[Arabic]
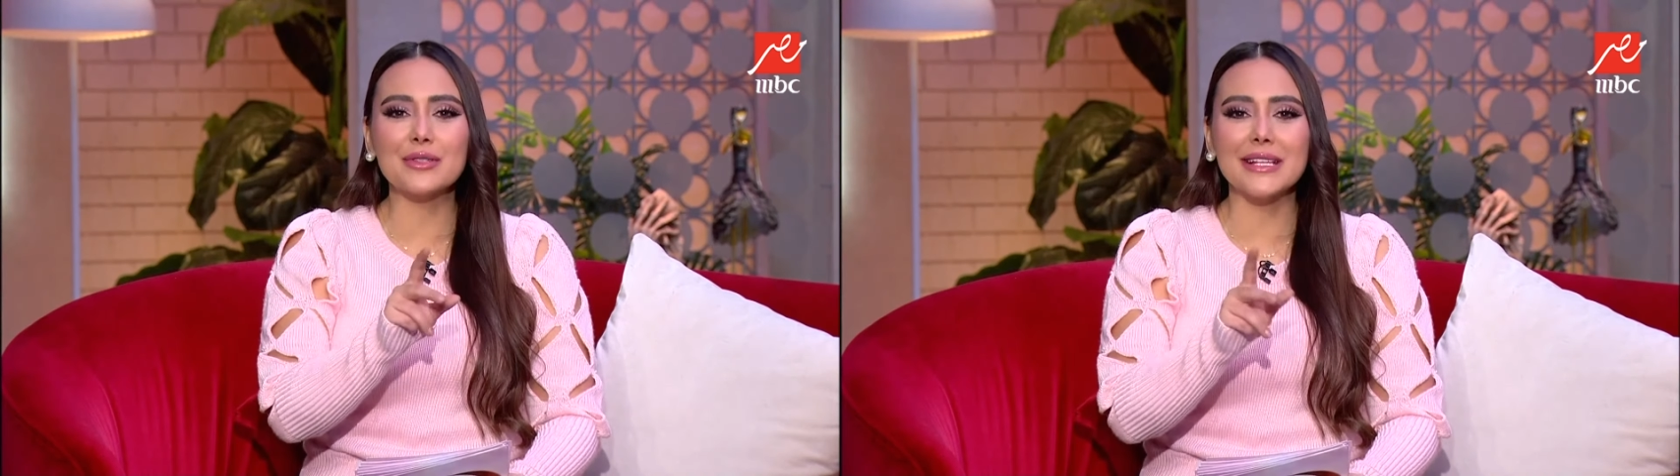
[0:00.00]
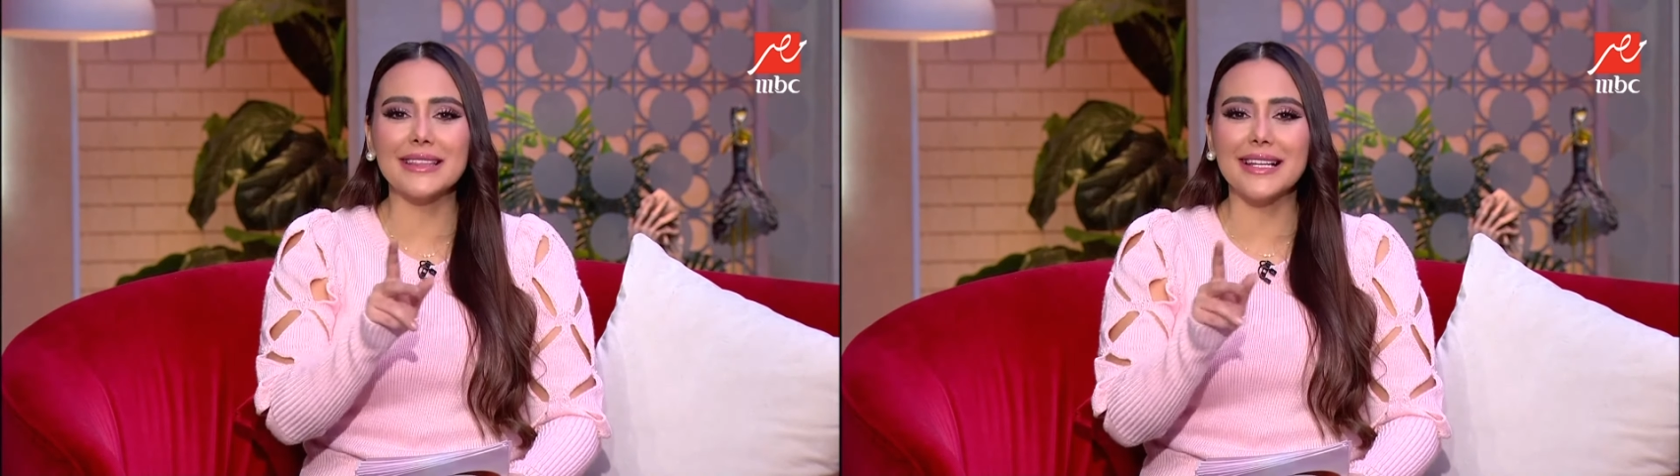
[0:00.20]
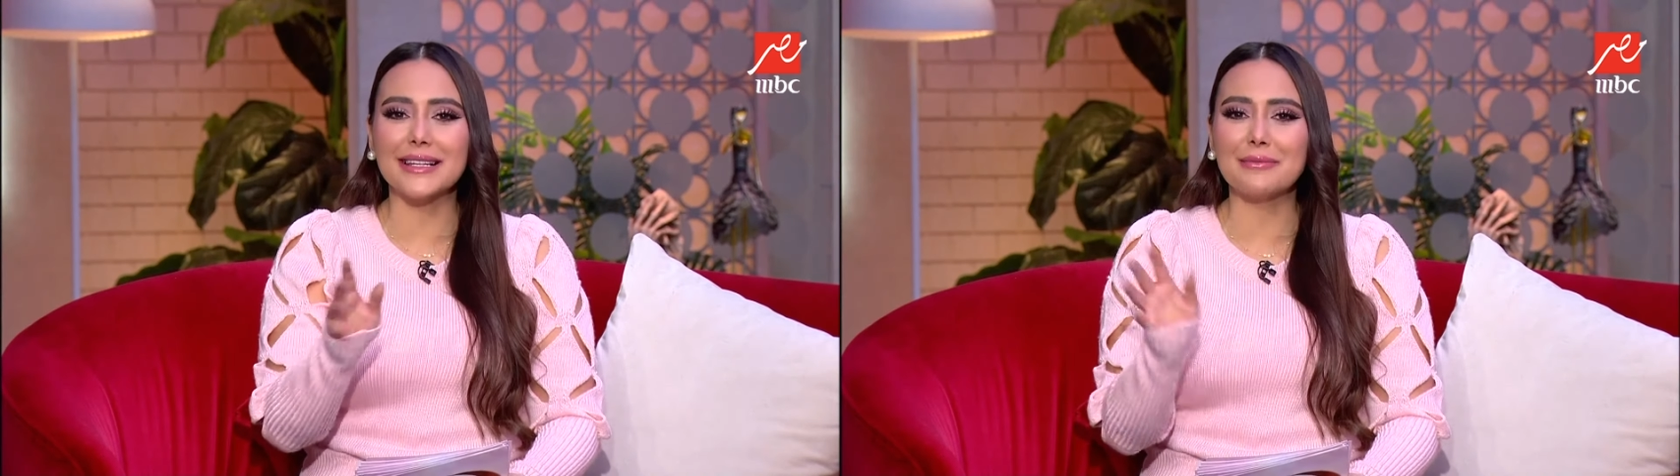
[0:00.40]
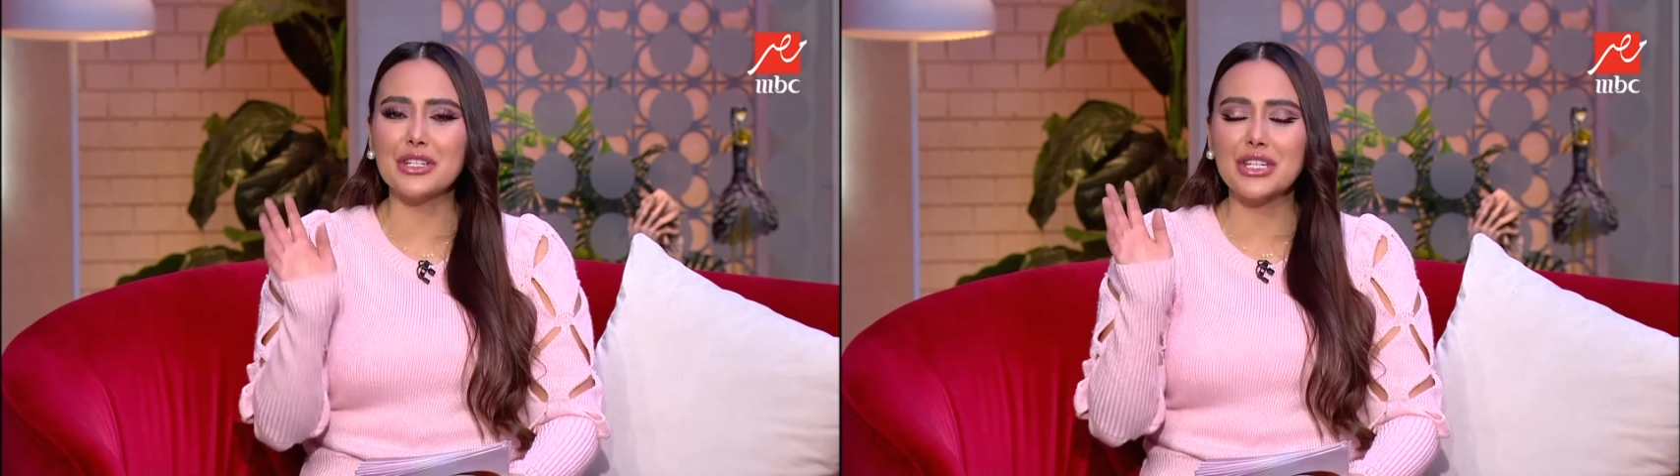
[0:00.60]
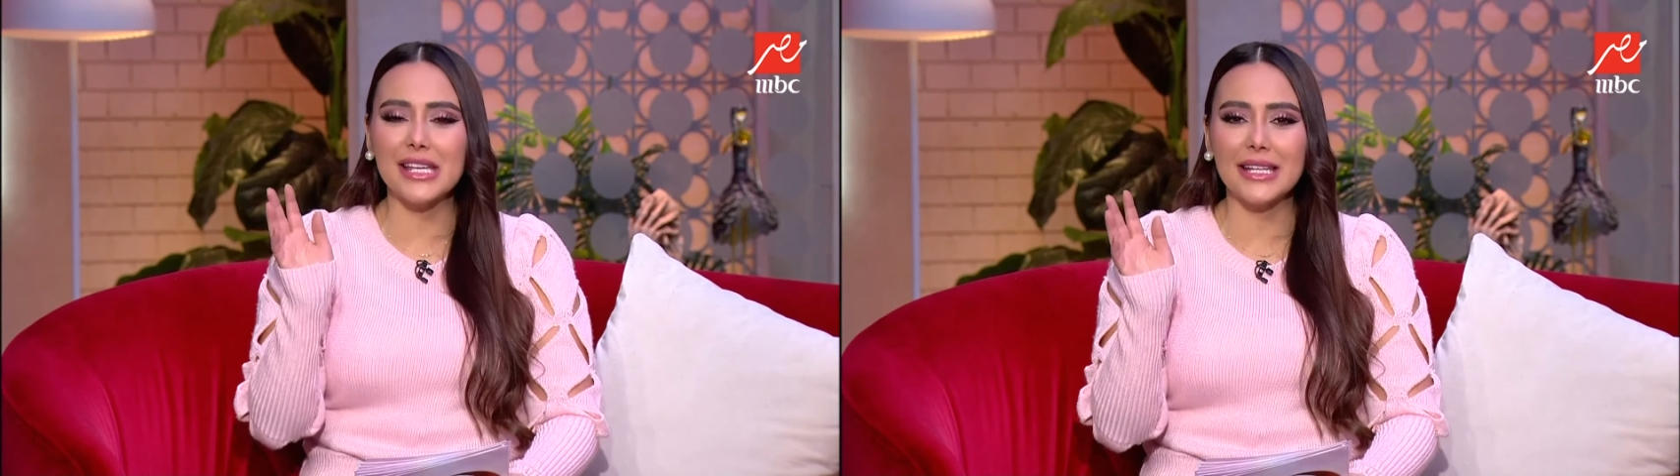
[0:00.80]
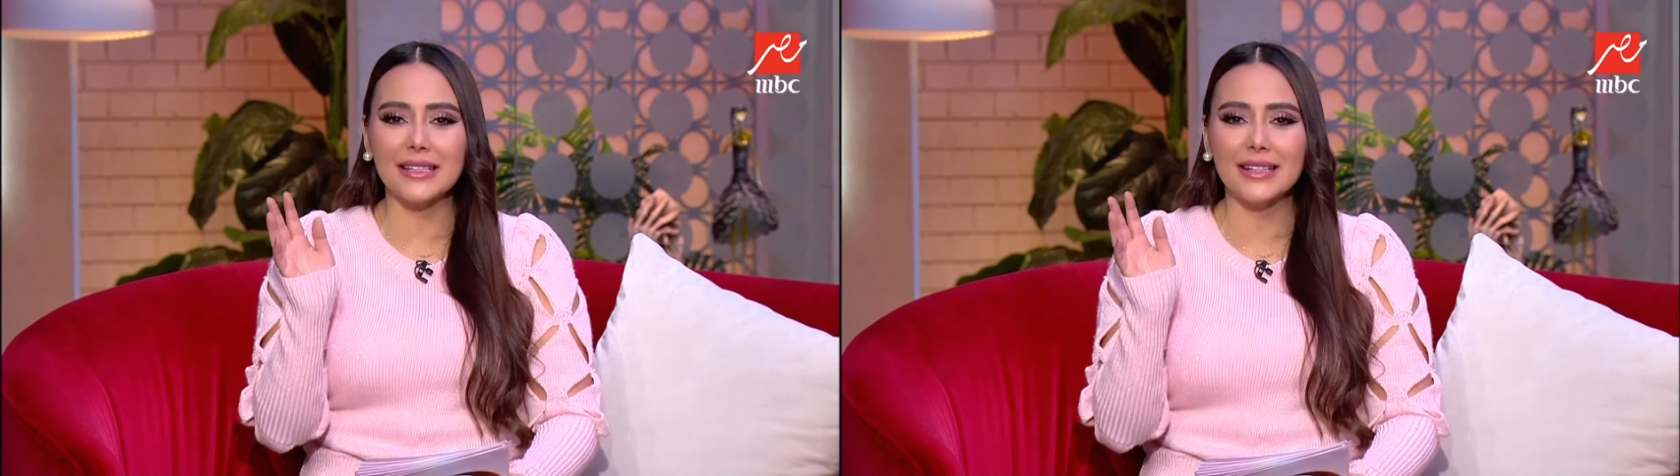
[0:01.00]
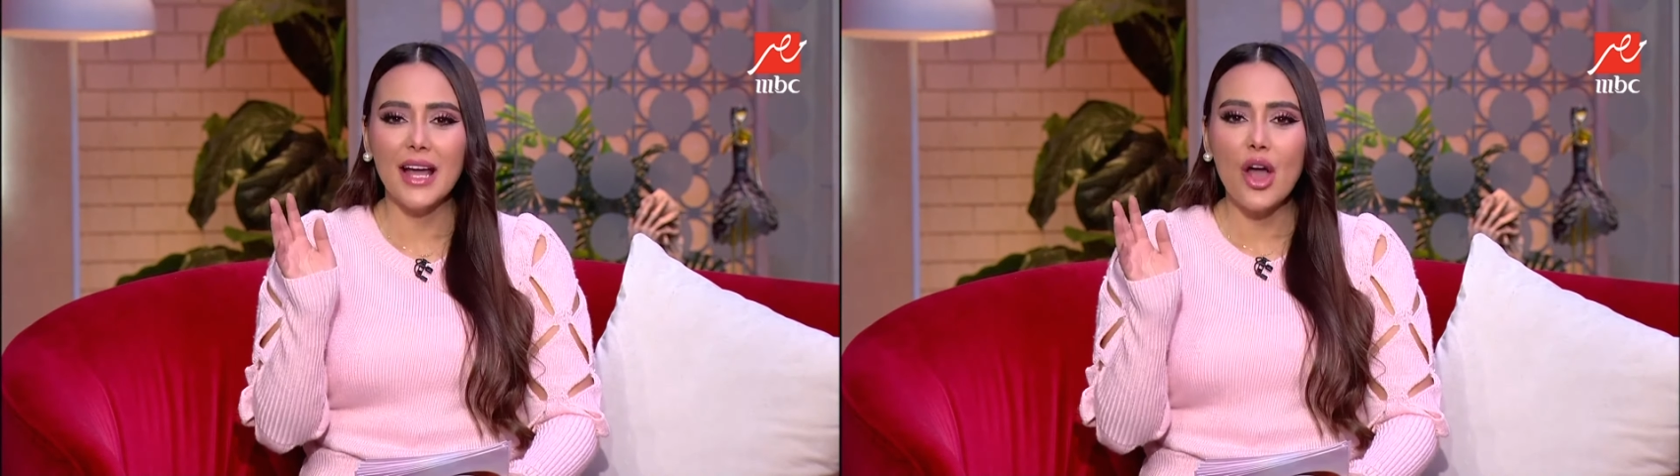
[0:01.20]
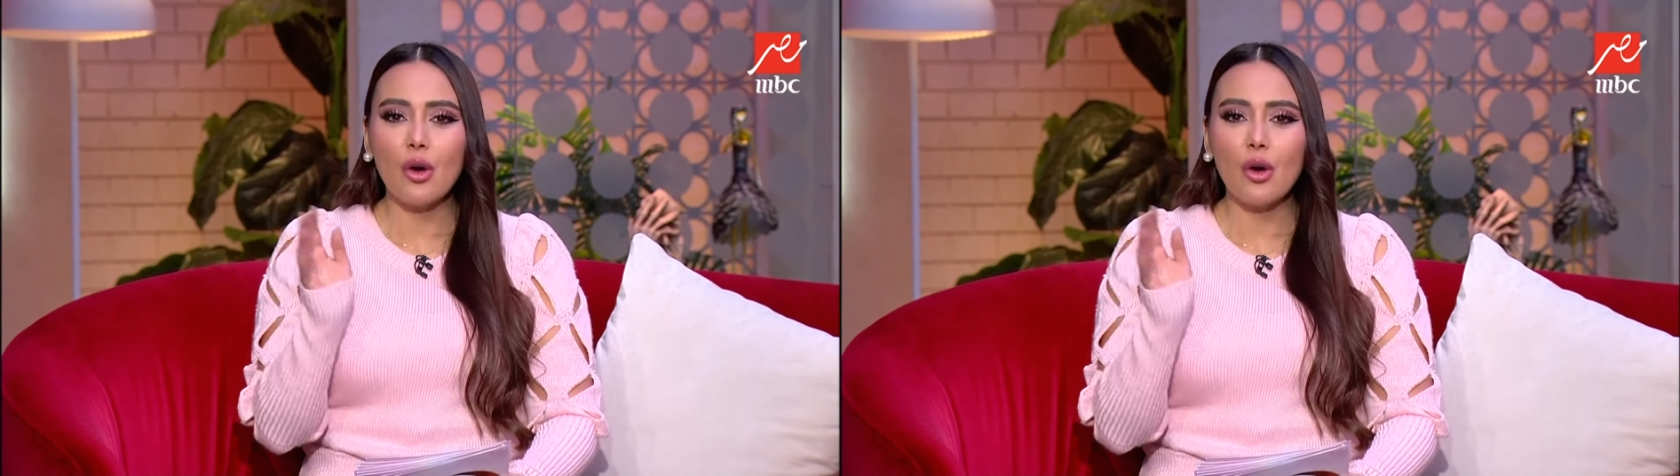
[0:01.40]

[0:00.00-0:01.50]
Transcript: سته اللي ماشيين